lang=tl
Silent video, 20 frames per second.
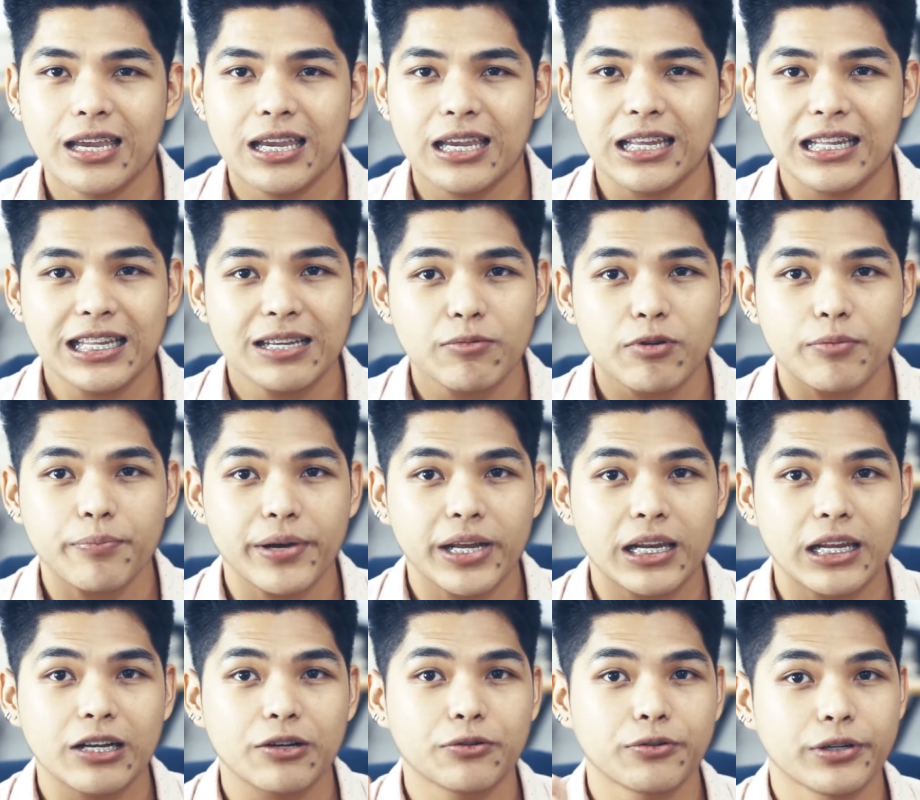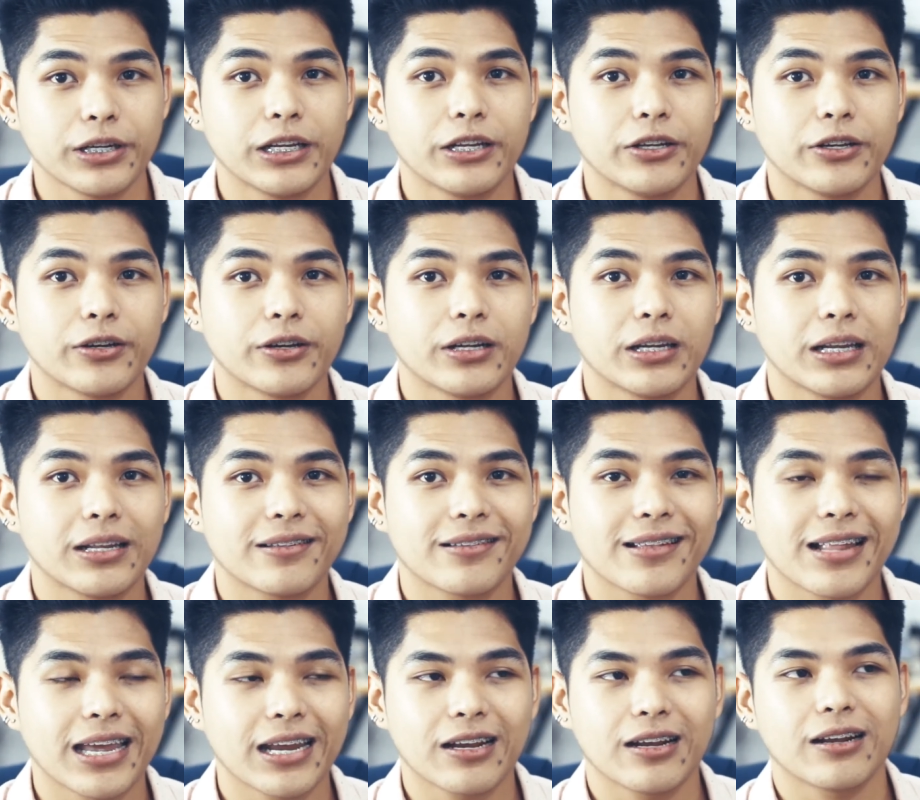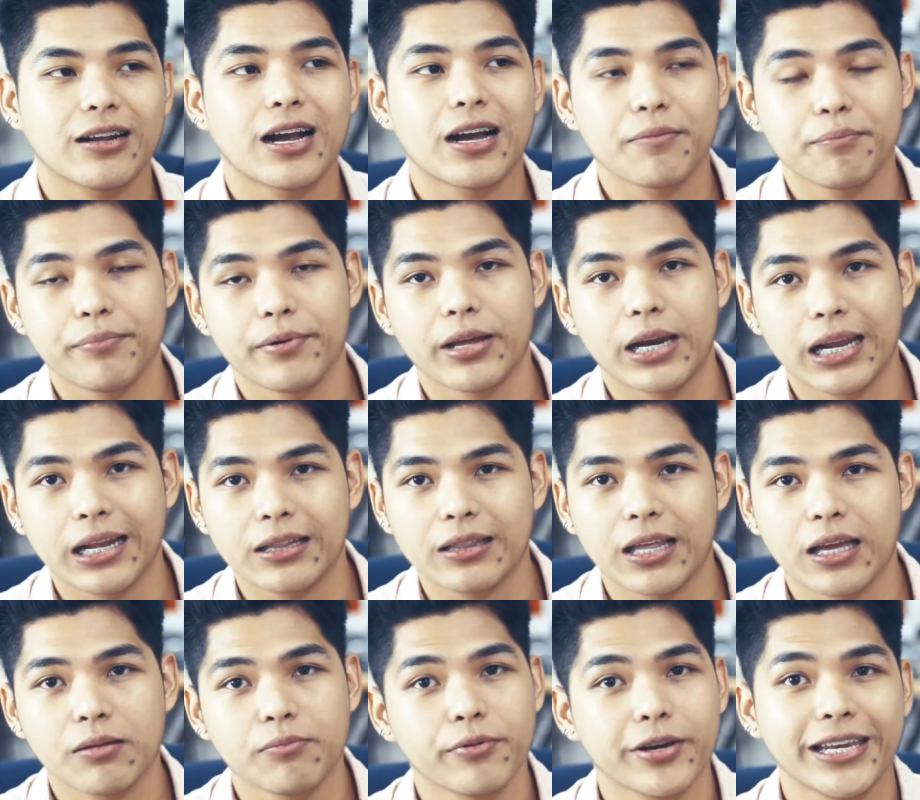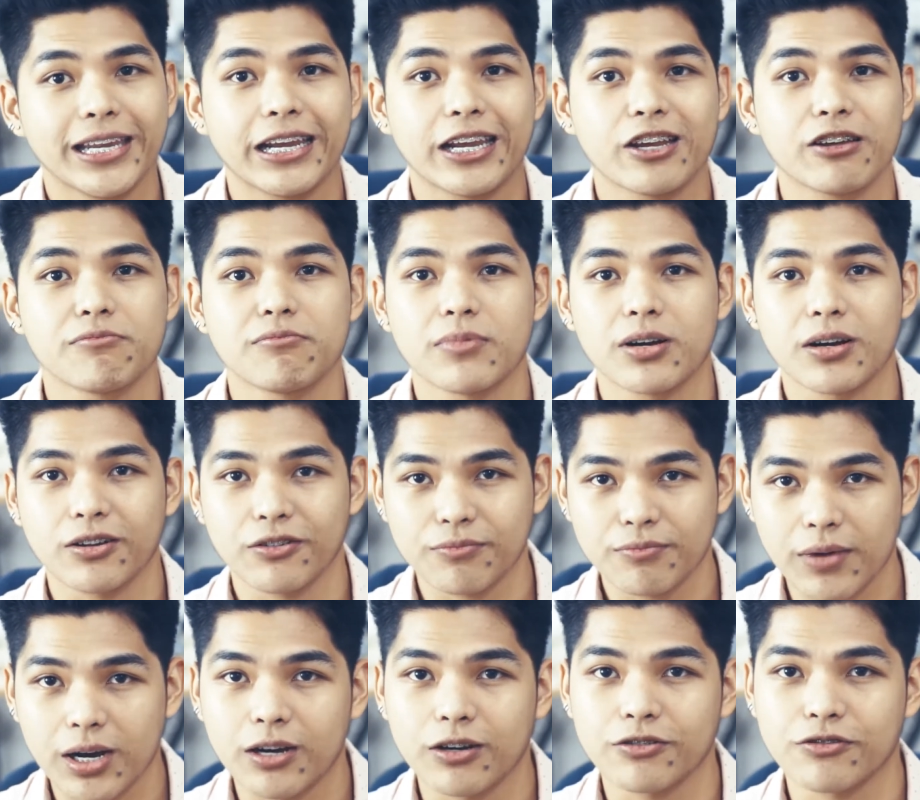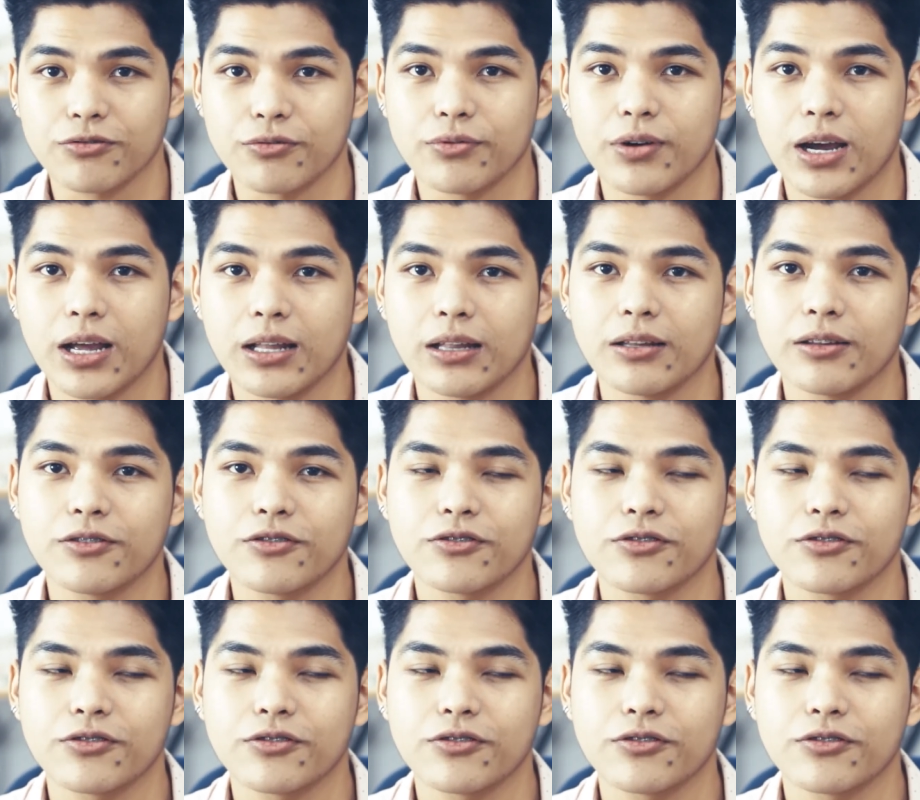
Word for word: hindi mo pwede kunin yon It's like copyright na and pwede kayong mak- makasuhan.